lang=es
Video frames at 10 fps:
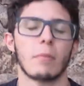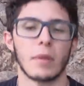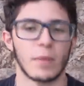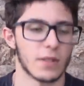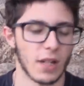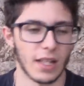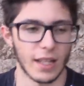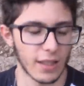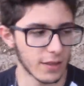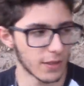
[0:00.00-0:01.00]
Mi
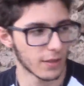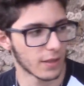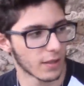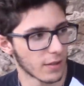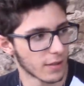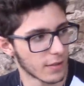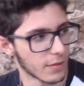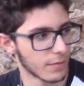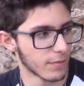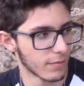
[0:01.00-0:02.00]
personalidad, creo.
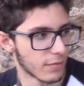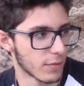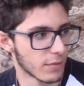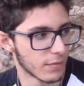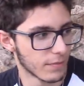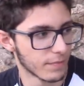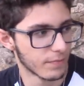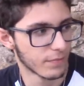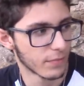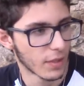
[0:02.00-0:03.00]
Aunque te digan que
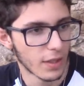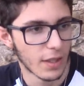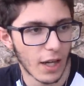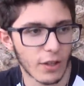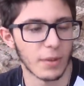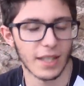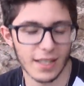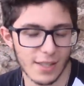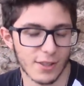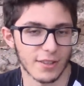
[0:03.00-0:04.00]
eres tonto. Aunque me
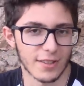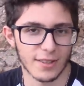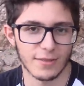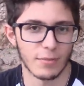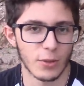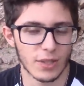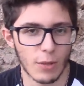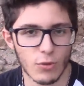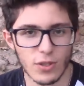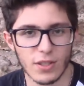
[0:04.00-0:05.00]
digan que soy tonto. Me
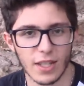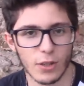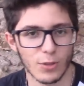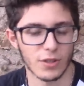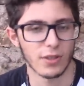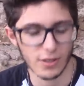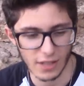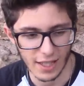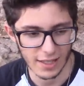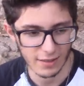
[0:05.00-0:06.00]
gusta mucho ser como soy.
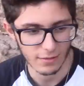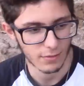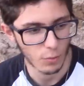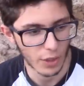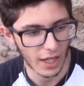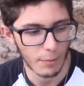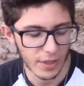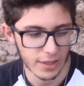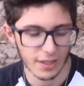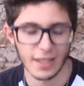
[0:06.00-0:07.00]
Soy alguien muy
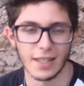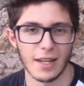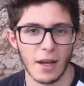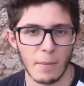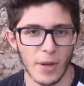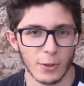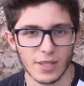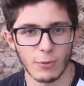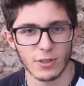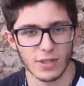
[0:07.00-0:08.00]
happy. Me
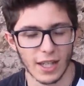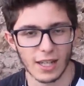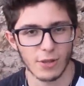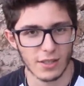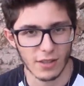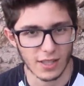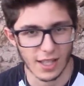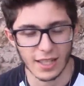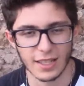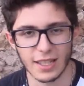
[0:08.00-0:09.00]
gusta mucho sacarle una sonrisa
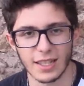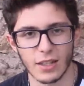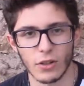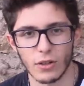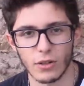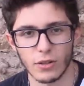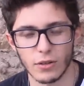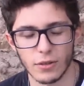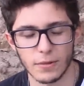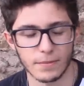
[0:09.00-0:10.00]
a la gente que
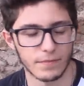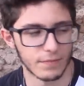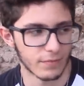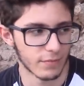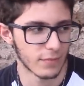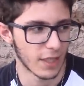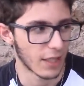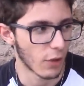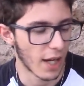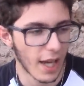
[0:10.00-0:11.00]
tengo que
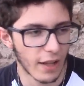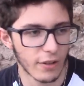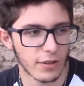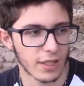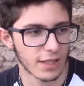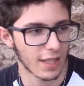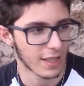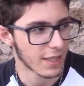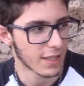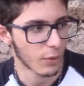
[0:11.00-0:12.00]
tengo al lado, que
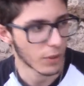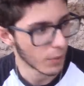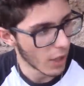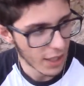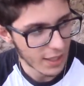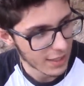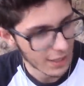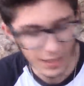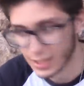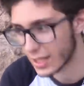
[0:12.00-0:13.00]
está triste. Cuando veo a alguien que
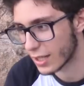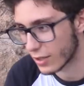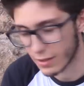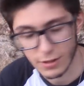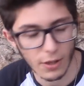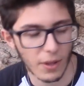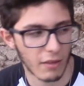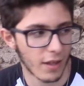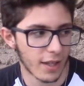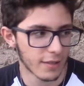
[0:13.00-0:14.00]
está triste, lo necesito
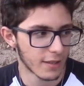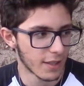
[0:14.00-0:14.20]
abrazar.